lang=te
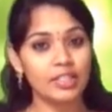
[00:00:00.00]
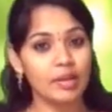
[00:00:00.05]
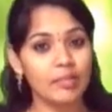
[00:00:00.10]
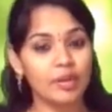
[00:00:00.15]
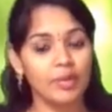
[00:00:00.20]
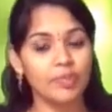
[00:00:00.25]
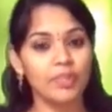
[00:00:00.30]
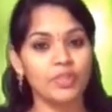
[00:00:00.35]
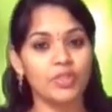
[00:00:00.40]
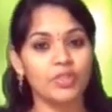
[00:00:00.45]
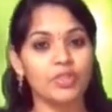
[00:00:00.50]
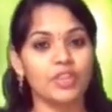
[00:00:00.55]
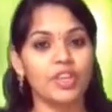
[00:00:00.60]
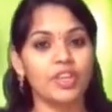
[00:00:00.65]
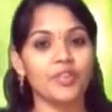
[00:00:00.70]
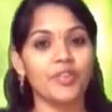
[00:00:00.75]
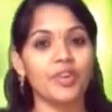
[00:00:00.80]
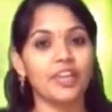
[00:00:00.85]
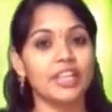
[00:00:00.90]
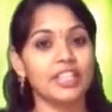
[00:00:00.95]

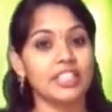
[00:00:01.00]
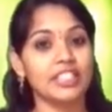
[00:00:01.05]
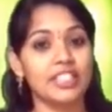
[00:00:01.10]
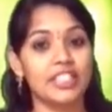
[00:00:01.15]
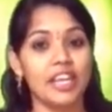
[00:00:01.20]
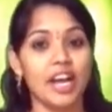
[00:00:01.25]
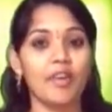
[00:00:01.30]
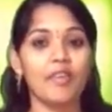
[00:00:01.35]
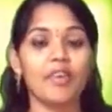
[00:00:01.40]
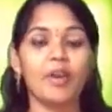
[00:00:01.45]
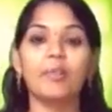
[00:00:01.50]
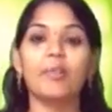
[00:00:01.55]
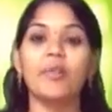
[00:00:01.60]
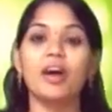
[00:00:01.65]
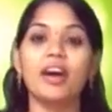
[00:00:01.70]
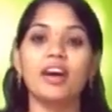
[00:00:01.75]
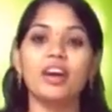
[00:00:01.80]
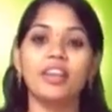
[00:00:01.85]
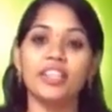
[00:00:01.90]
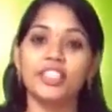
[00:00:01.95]
సమర్పిస్తున్నటువంటి శ్రావణ
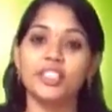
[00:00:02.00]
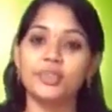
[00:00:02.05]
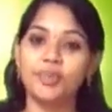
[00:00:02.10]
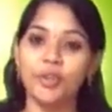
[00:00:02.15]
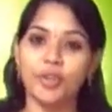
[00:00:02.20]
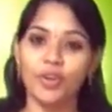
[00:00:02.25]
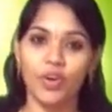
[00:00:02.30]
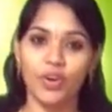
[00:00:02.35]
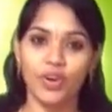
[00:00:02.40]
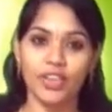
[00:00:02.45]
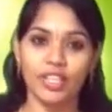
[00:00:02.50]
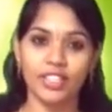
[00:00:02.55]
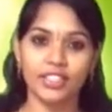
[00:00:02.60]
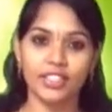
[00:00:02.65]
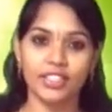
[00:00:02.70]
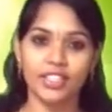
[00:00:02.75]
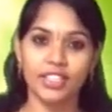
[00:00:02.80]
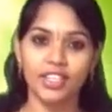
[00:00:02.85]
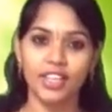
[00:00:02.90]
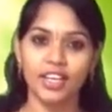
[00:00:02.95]
మహాలక్ష్మి
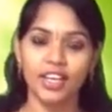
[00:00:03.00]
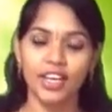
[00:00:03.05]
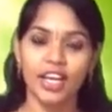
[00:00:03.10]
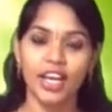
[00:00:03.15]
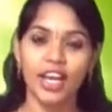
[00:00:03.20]
కాంటెస్ట్కి